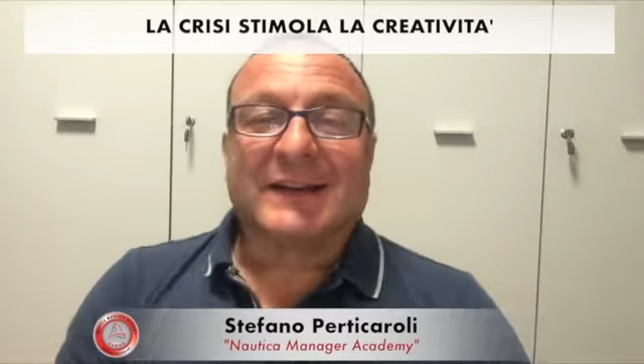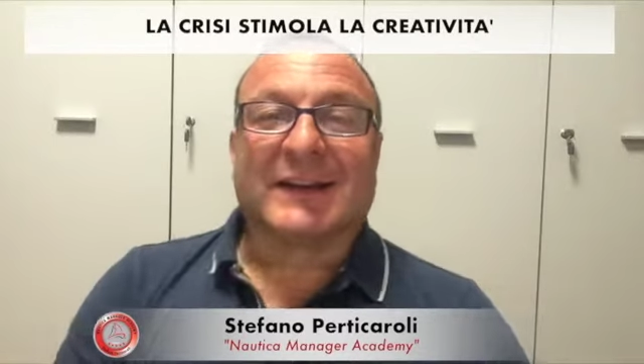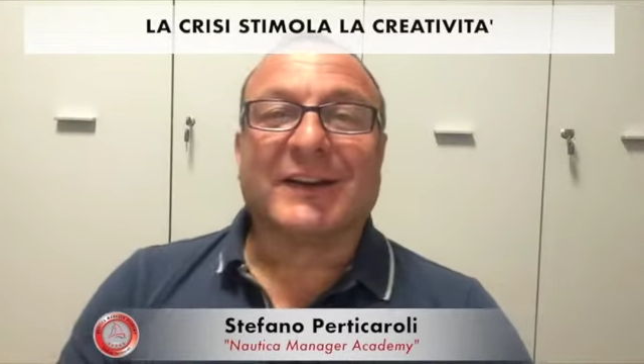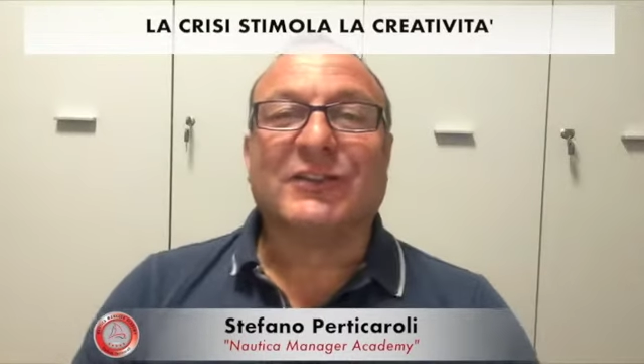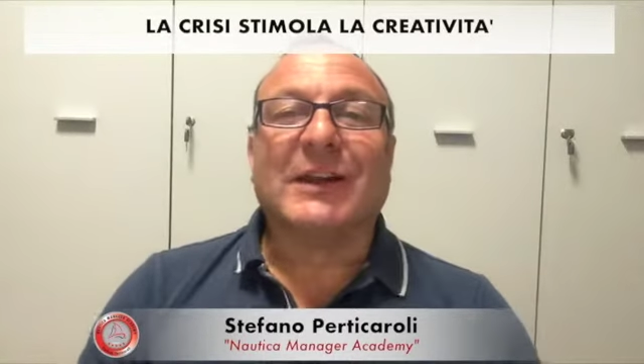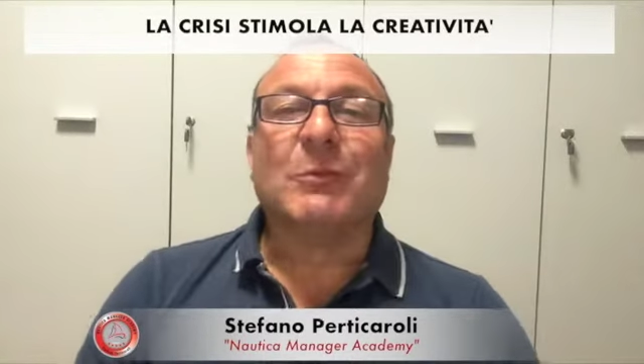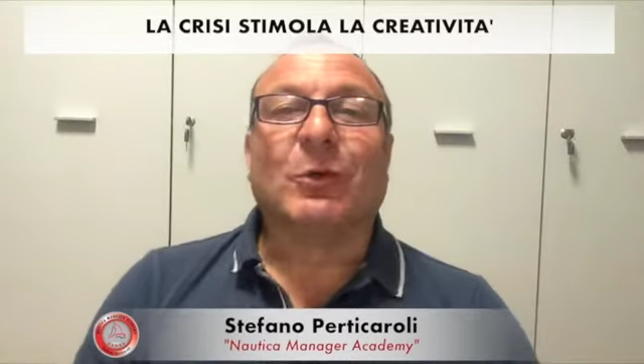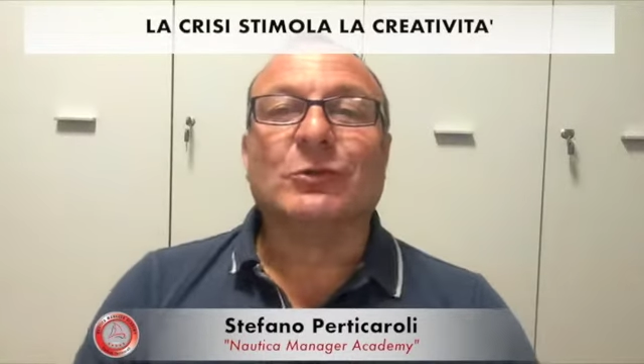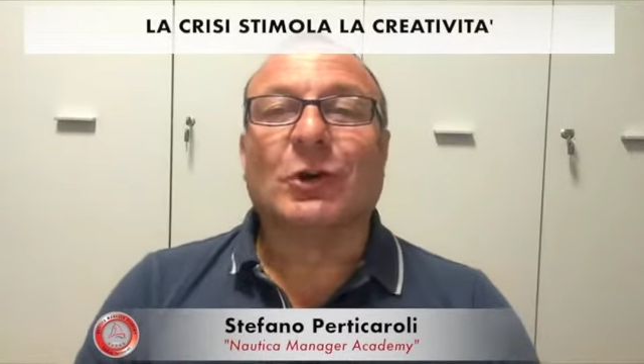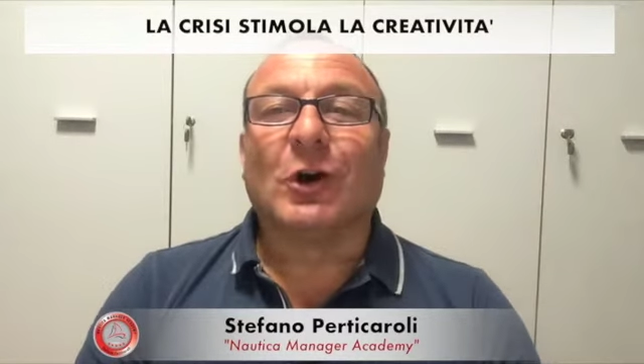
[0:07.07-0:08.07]
crisi al
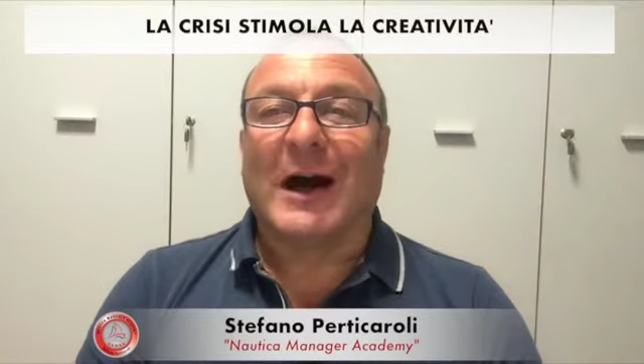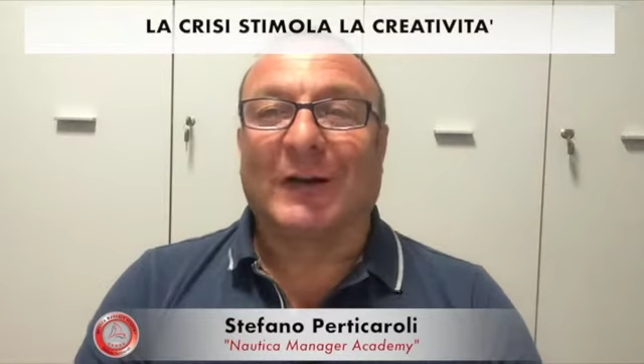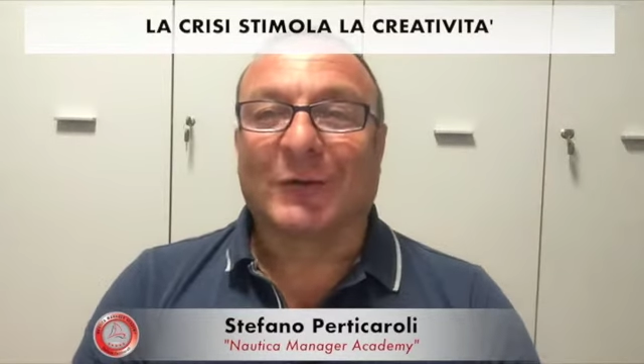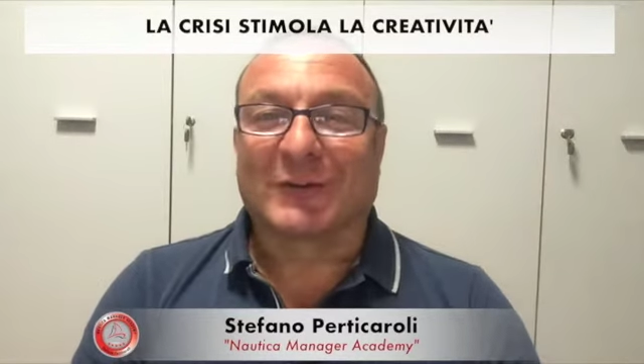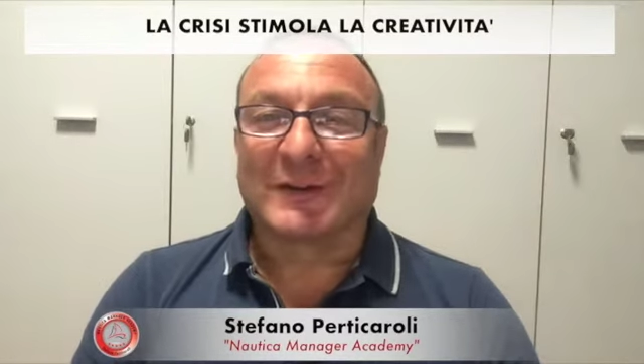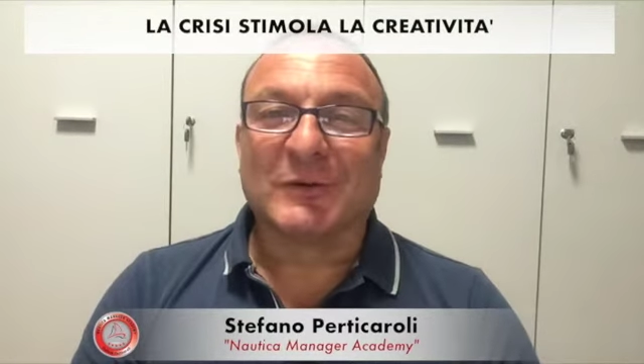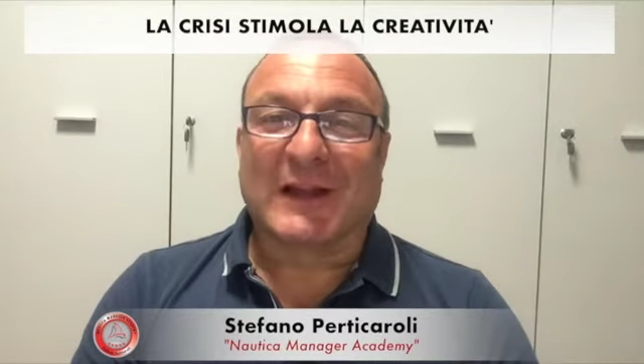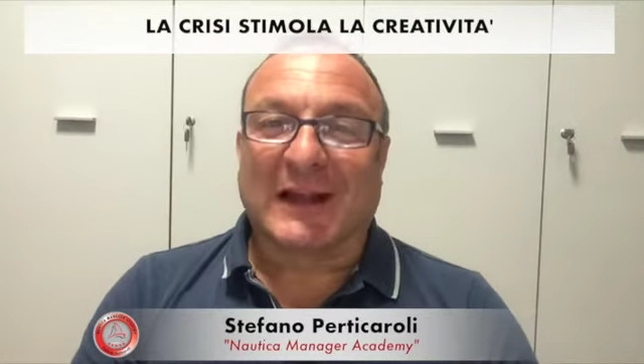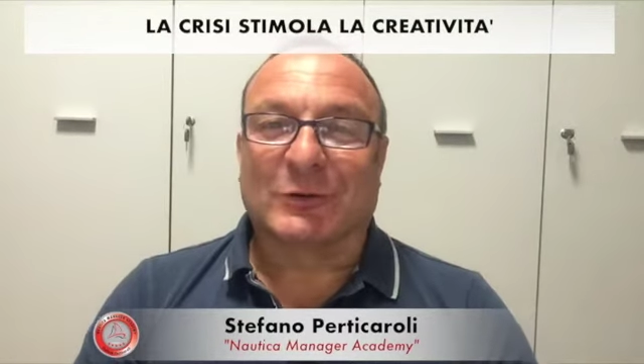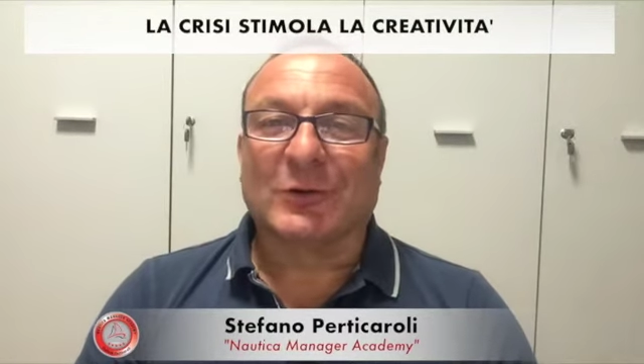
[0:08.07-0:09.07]
mondo hanno
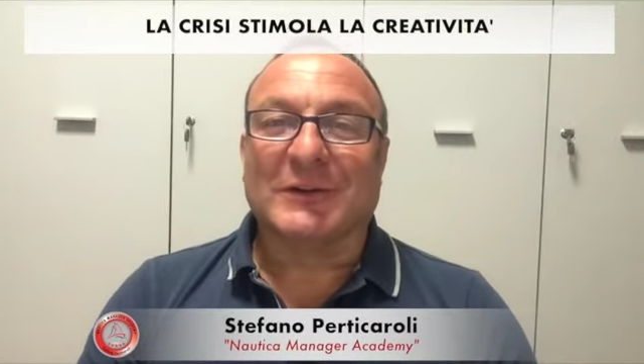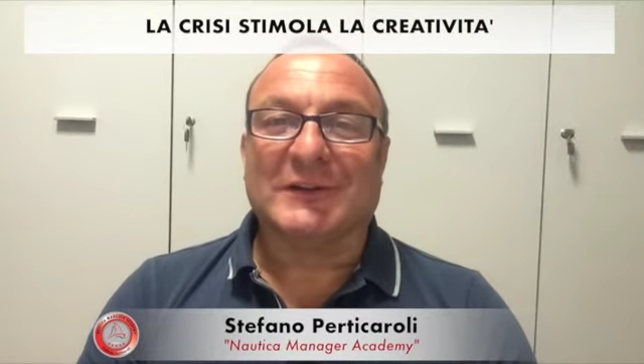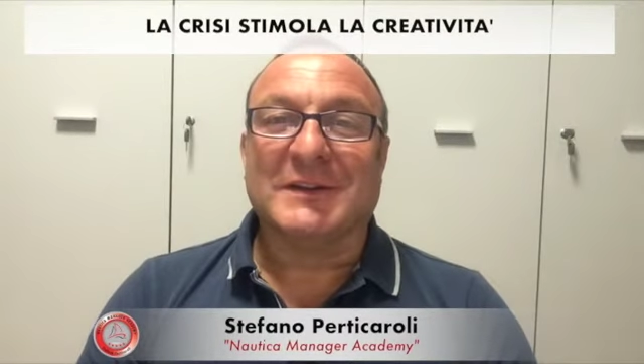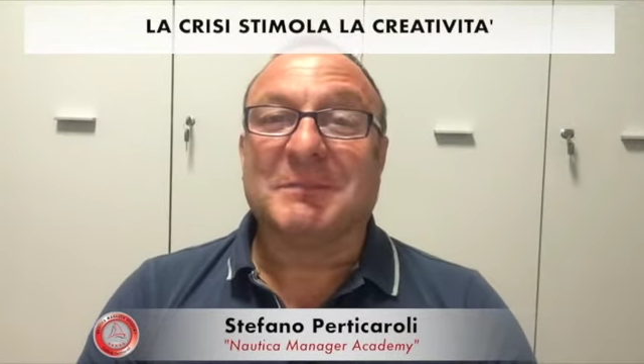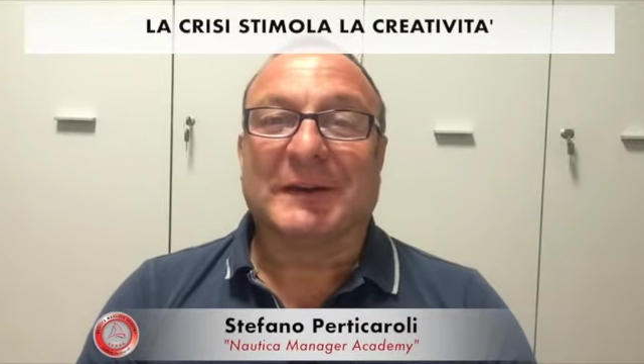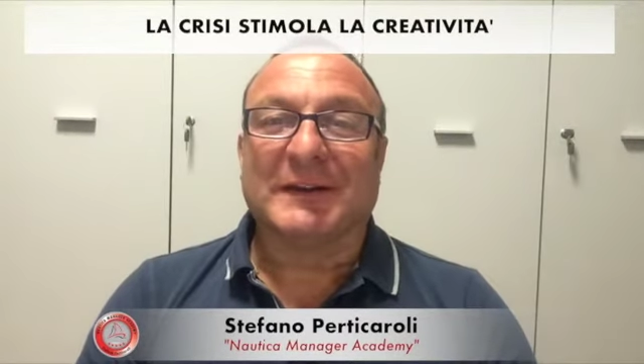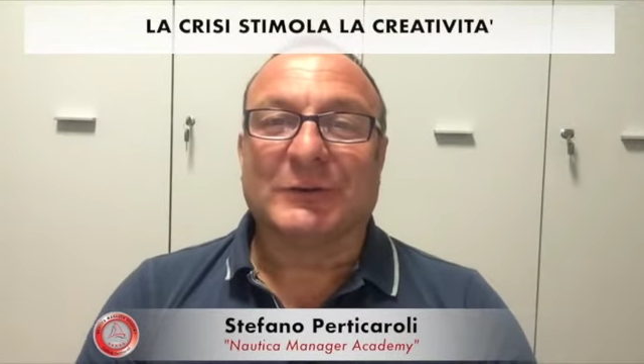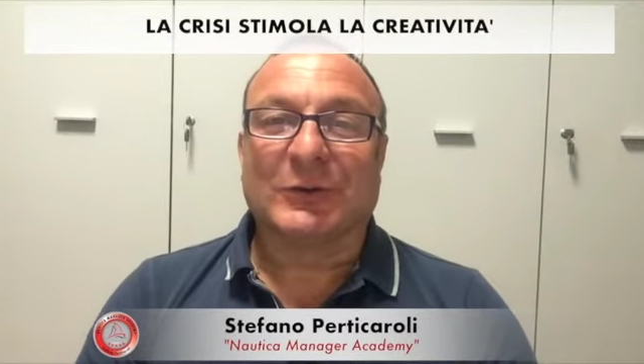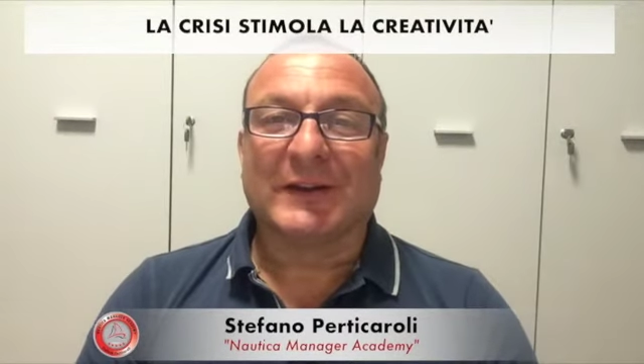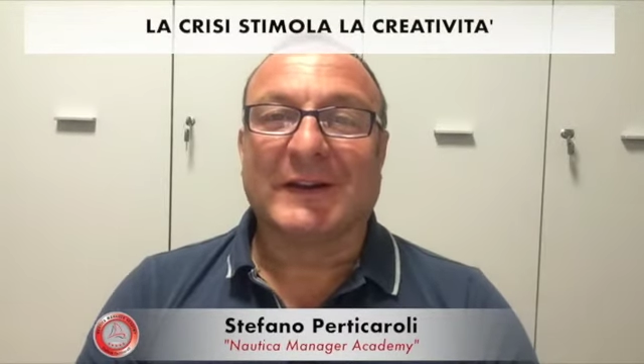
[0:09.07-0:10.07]
stimolato gli
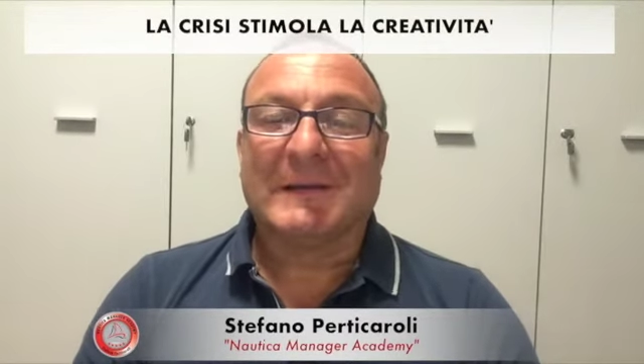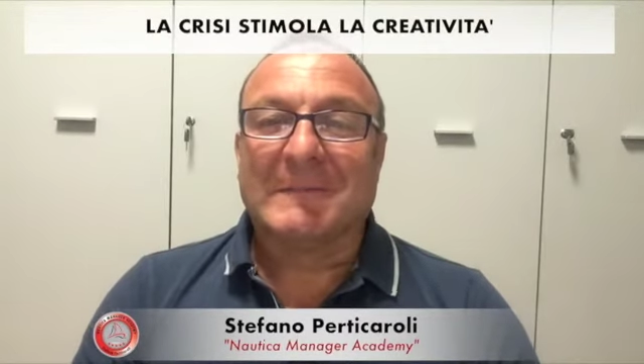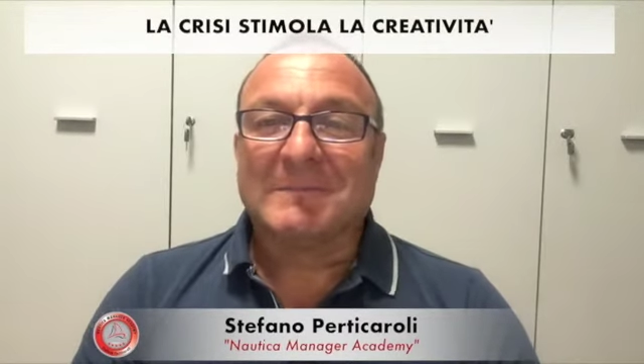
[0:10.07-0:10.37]
imprenditori